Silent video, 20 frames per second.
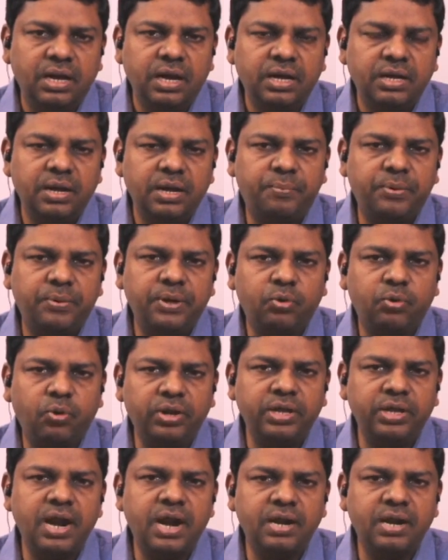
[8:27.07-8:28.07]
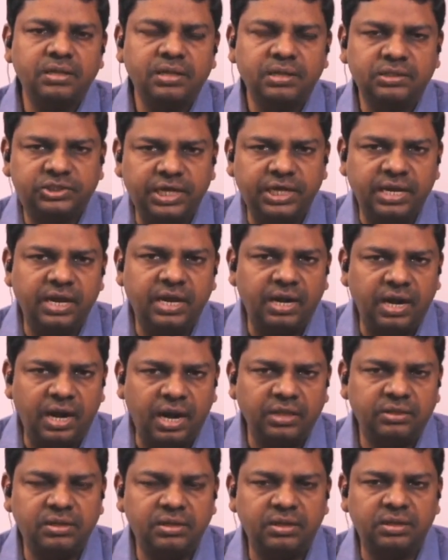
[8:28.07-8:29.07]
எப்படி கொடியானது செடியில்
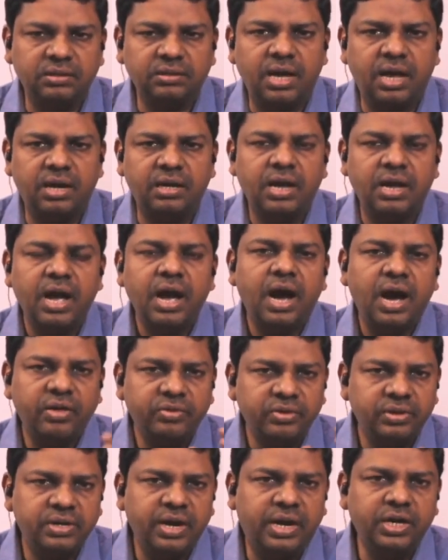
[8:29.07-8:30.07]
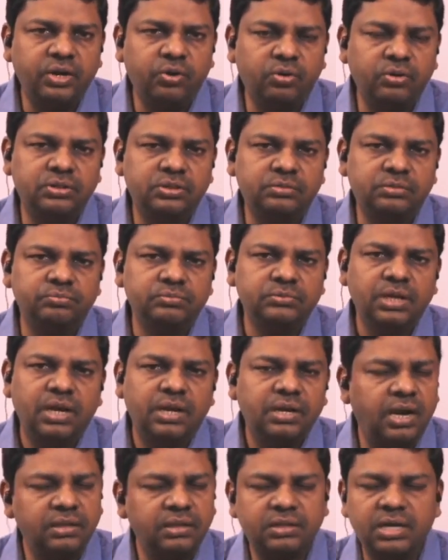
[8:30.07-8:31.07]
நிலைத்திருந்தால் அது கனி கொடுக்கும்
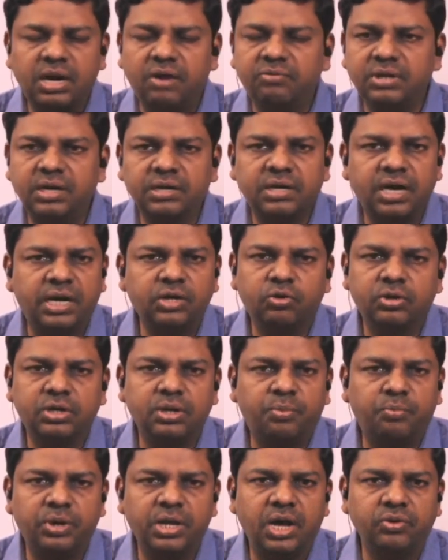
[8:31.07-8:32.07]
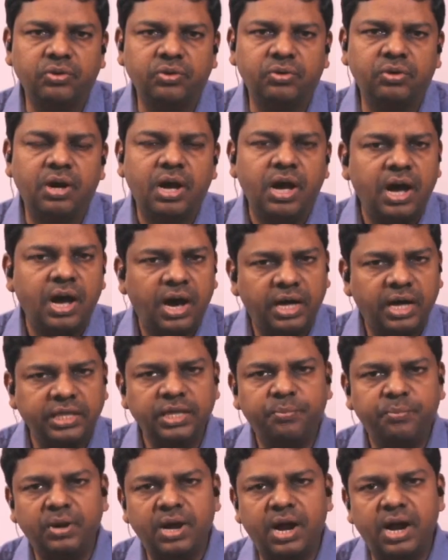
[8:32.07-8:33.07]
நிலைத்திராவிட்டால் கனி கொடுக்க முடியாதோ அதே
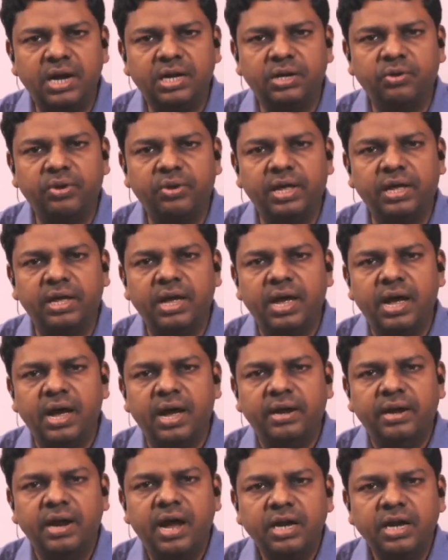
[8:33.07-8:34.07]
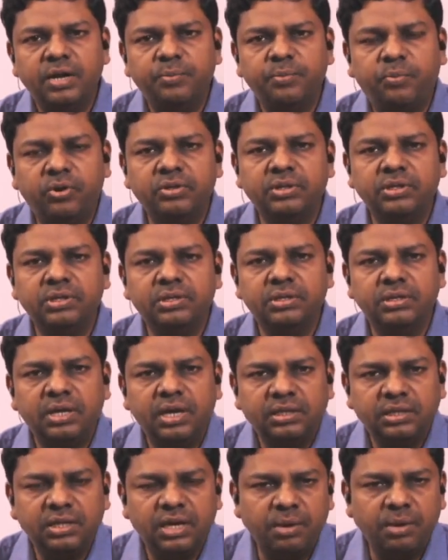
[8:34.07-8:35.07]
போல ஆண்டவரே நான் இப்பொழுது
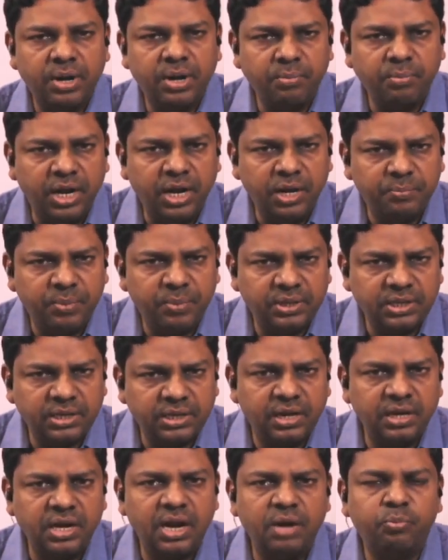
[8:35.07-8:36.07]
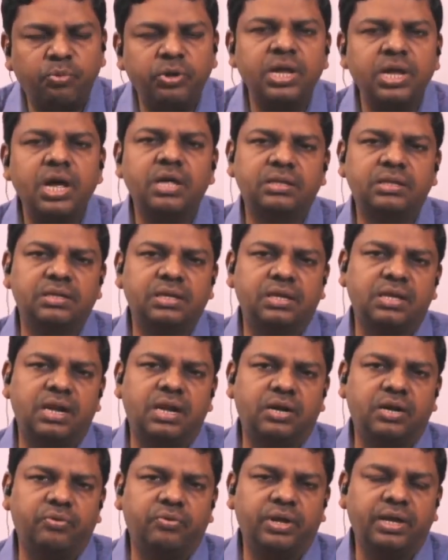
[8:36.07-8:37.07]
இந்த நபரை மன்னிப்பதற்கு என்னால் முடியாது இருக்கிறது
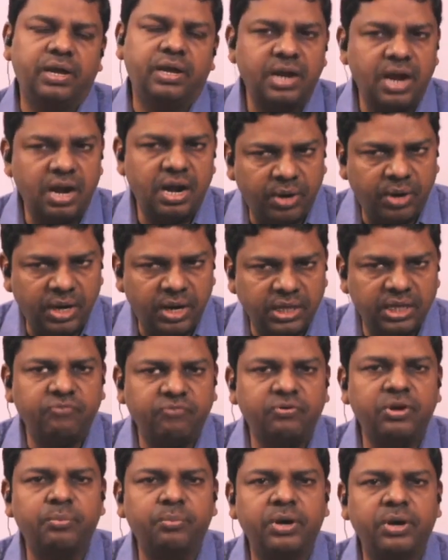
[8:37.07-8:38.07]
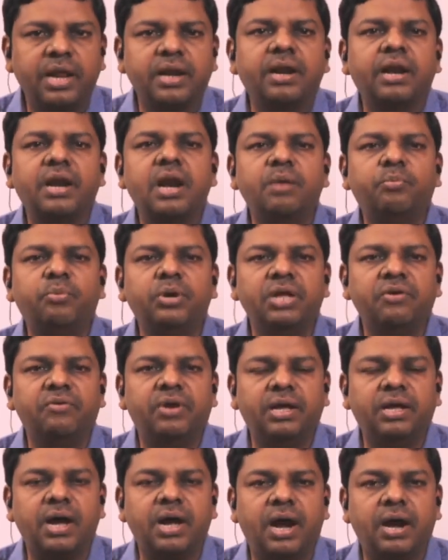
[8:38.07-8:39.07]
ஆண்டவரே நான் மன்னிக்க விரும்புகிறேன் என்னால் முடியவில்லை
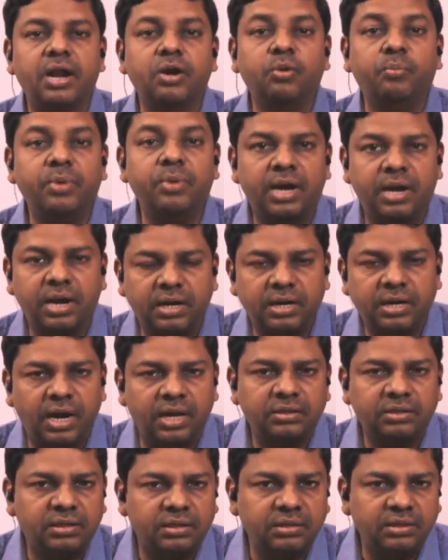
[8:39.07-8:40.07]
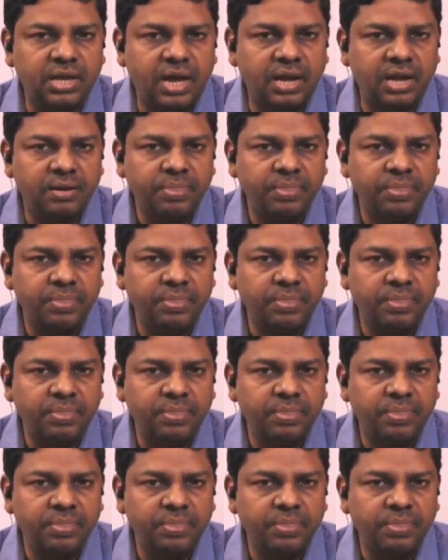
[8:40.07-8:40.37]
ஆனால் உண்மையிலே நான் நிலைத்திருந்தால்